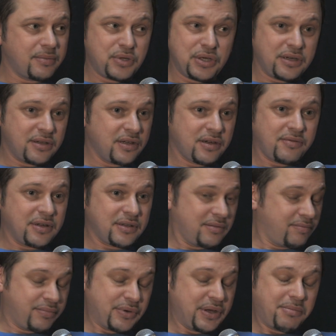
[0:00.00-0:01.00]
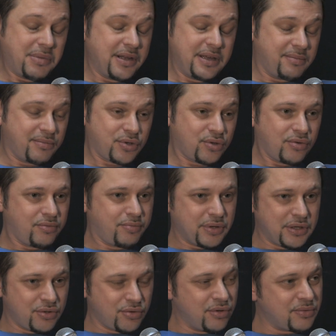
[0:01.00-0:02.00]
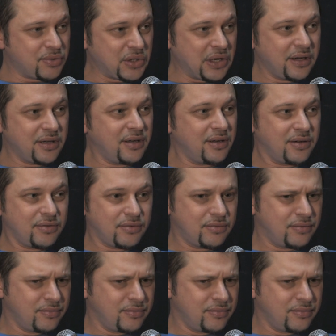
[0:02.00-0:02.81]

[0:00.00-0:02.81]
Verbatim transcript: вообще адекватным пониманием, что происходит в стране.